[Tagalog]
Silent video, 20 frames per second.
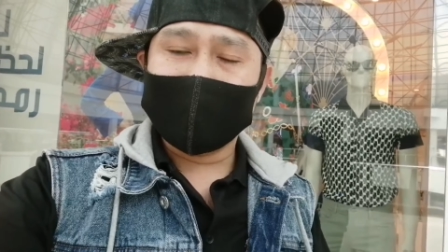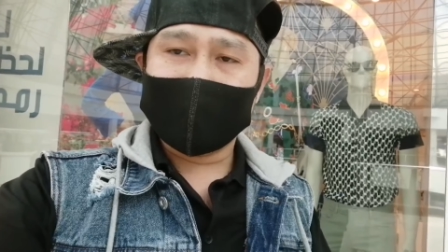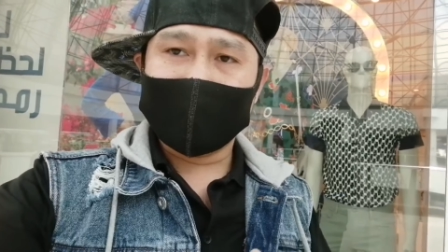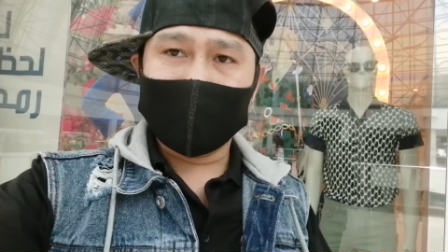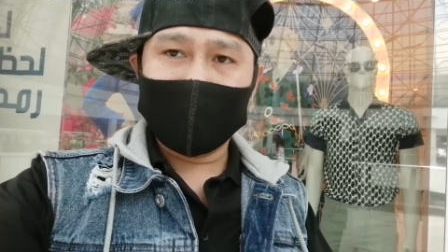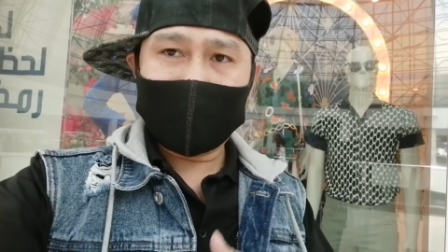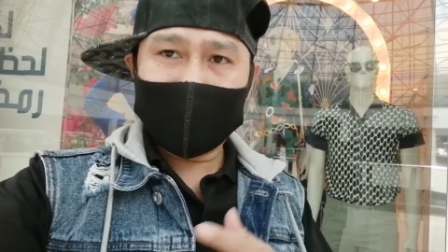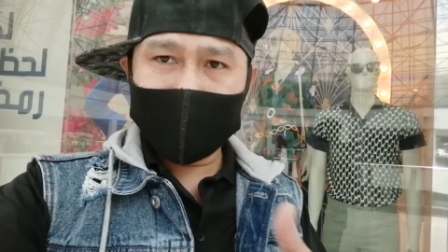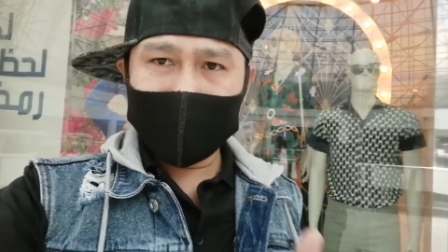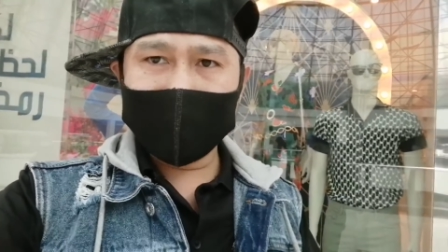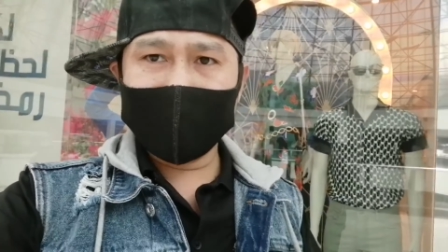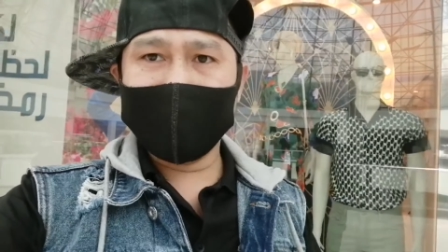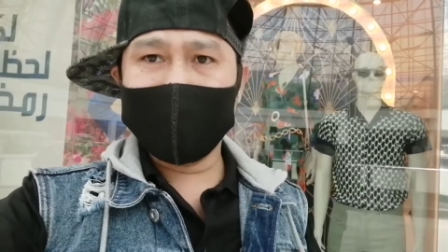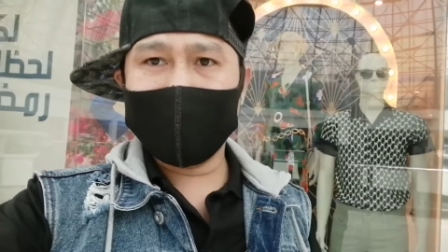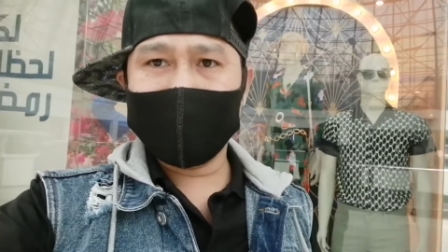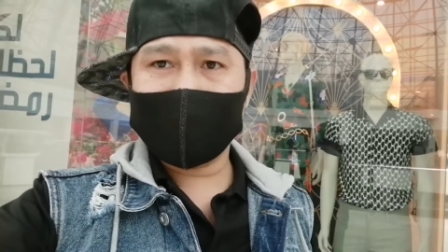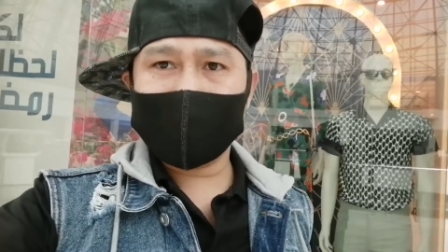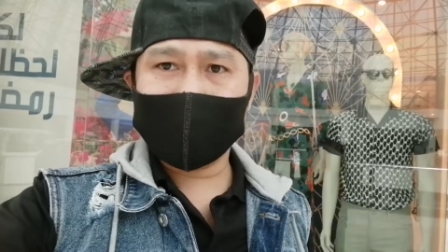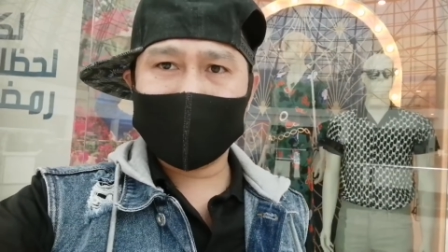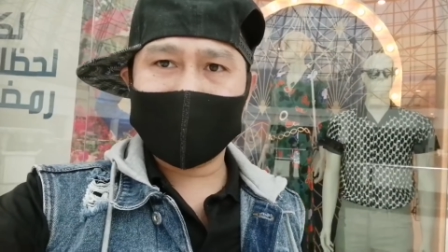At um,
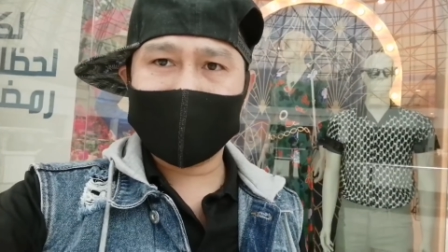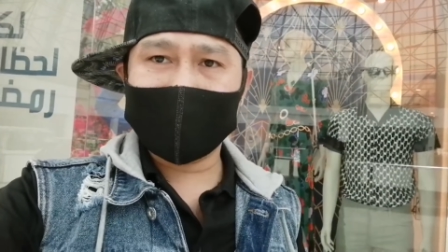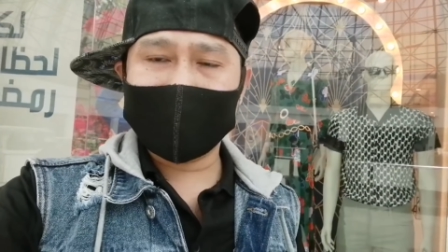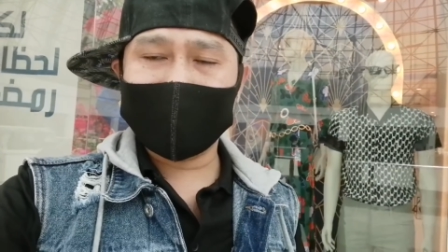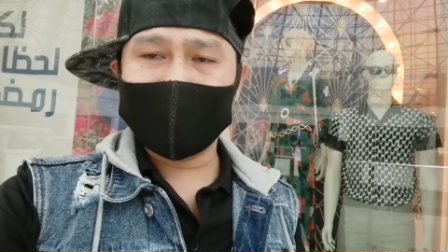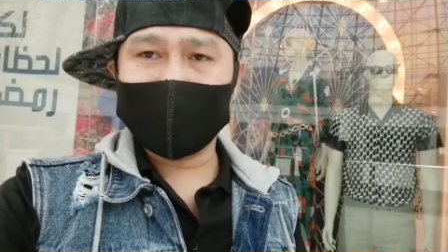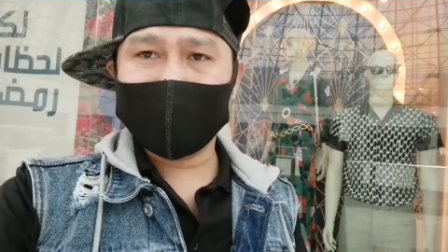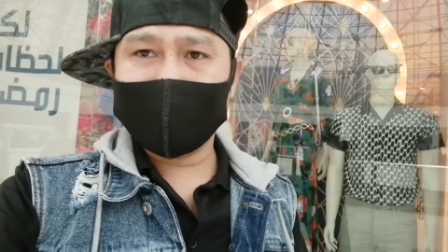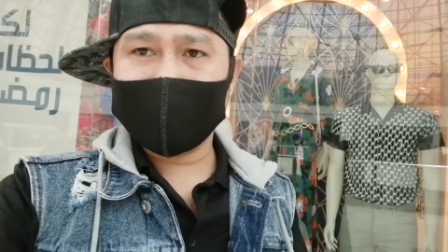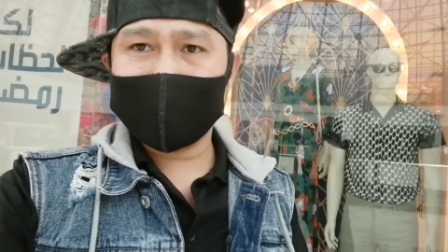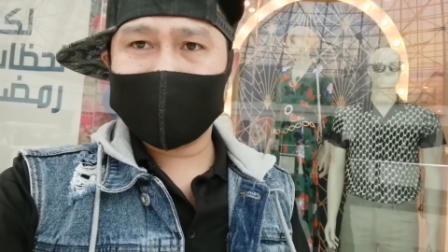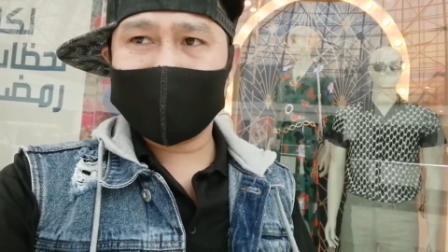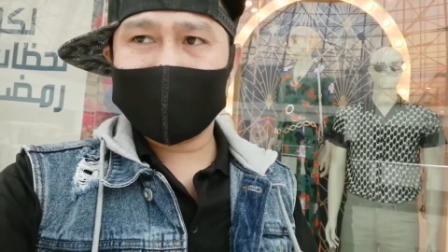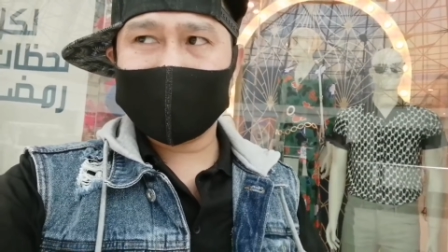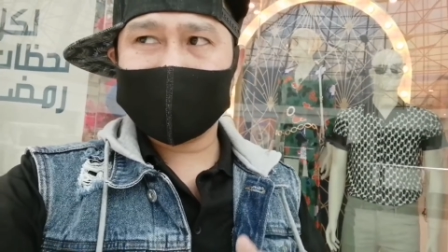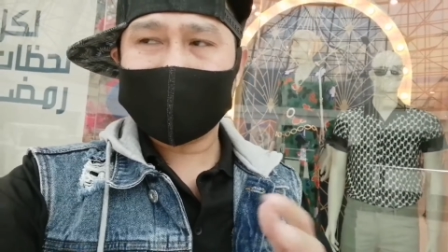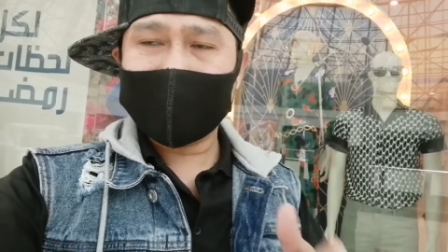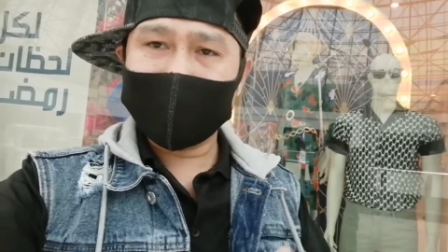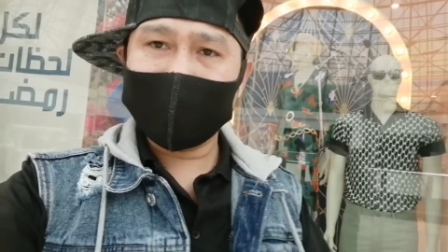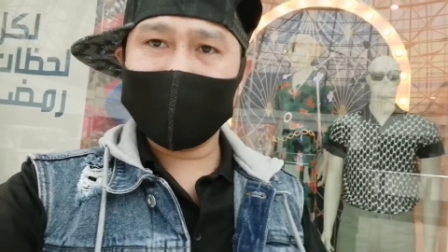nagbigay din siya ng ano
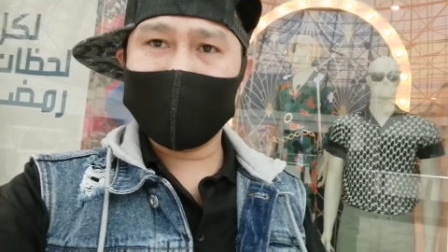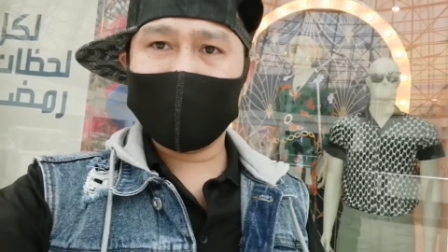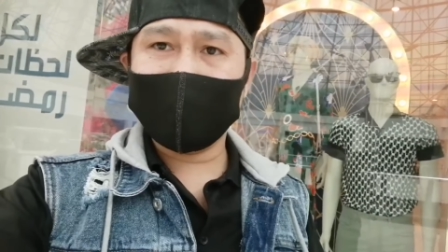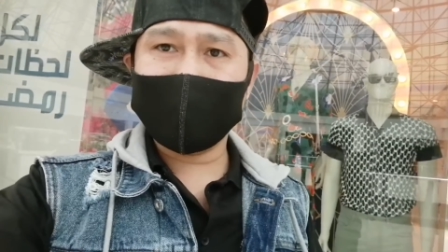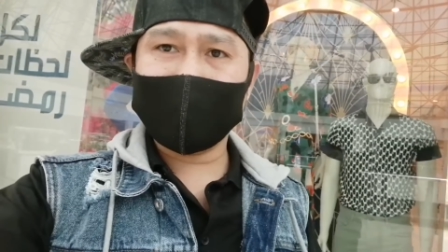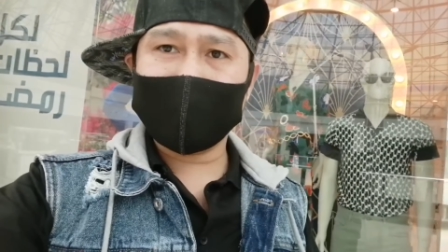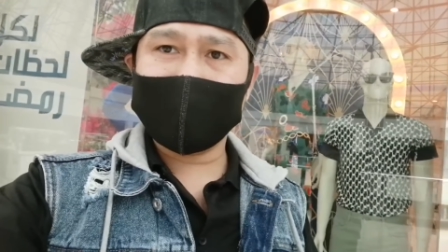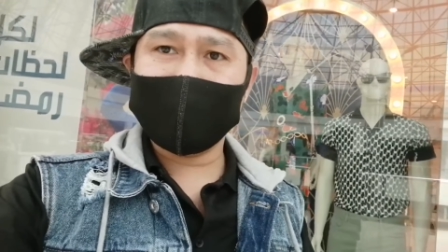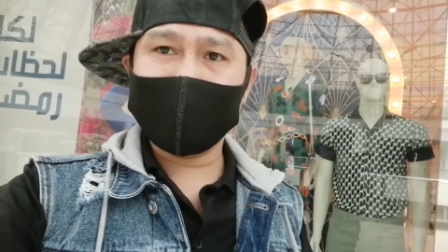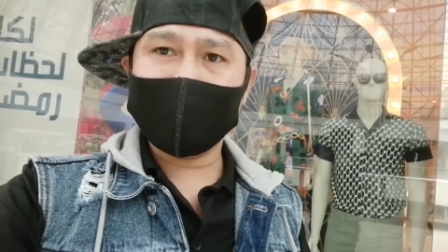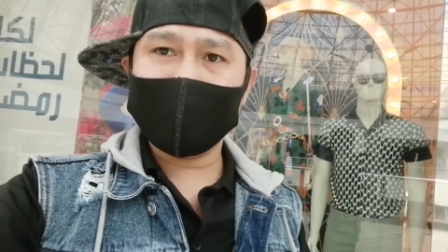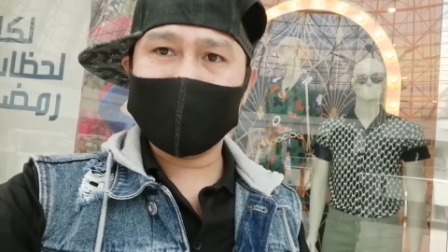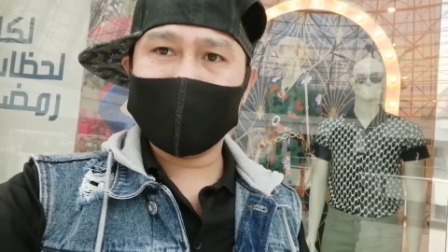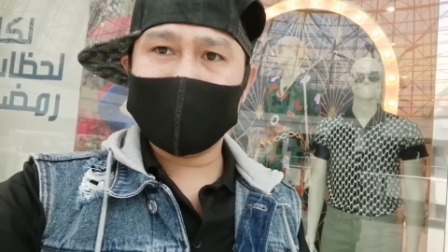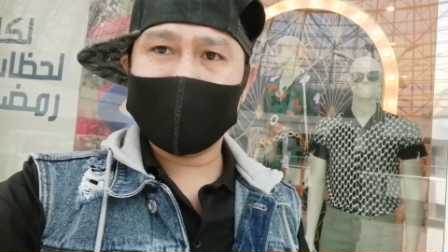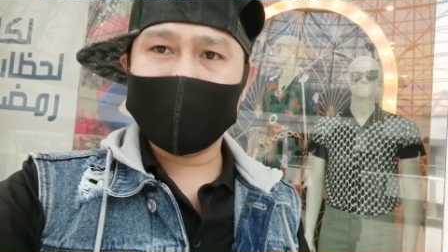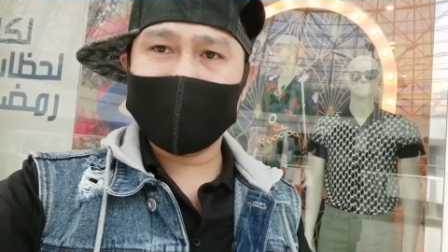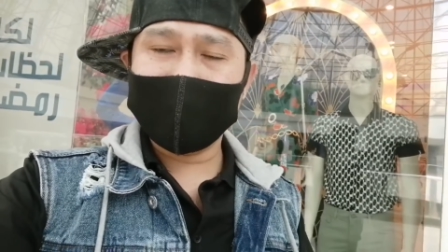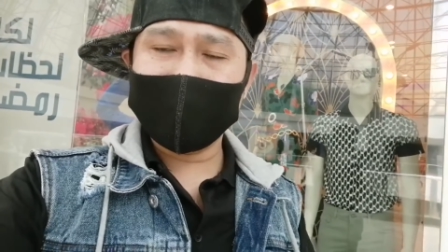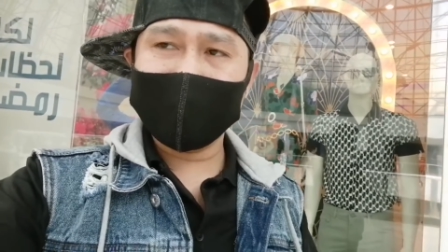na sabi daw ng kanyang uh,